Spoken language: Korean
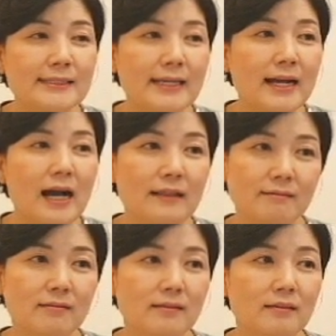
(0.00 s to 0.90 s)
제가
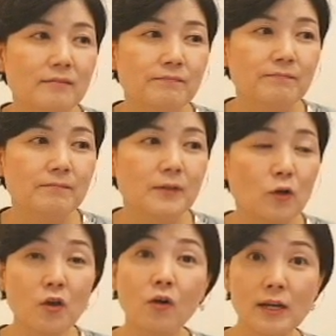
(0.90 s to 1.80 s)
한
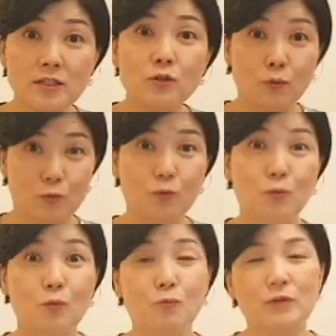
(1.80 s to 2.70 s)
여섯 가지
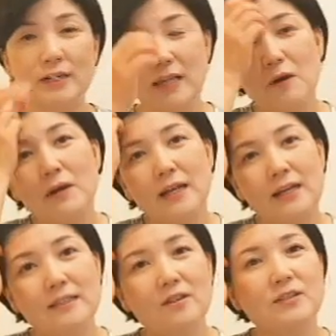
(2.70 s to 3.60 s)
정도 우리가 생활
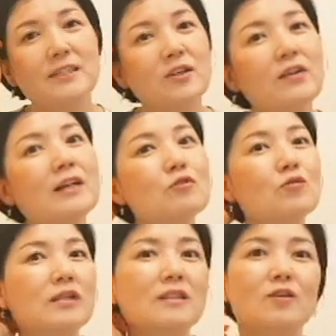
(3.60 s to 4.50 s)
안에서 실천할
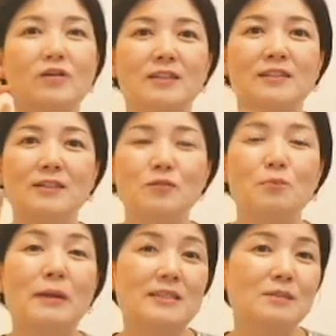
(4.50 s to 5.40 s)
수 있는 것들을
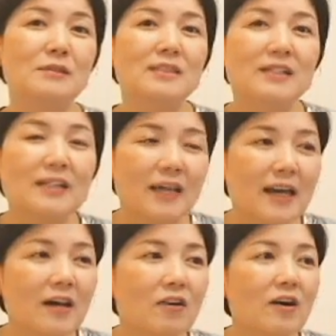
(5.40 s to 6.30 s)
좀 말씀을
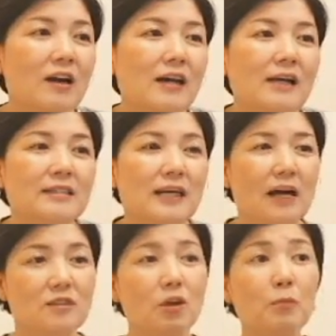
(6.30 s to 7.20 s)
드릴게요. 자,
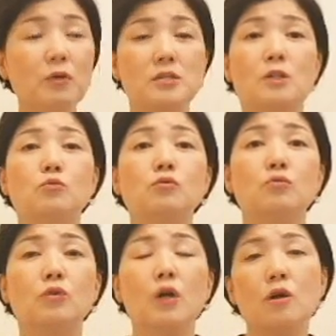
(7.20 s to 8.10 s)
첫
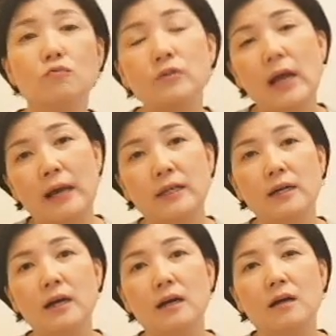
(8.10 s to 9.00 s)
번째로 우리
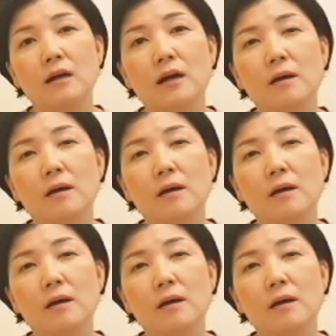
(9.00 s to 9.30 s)
아이가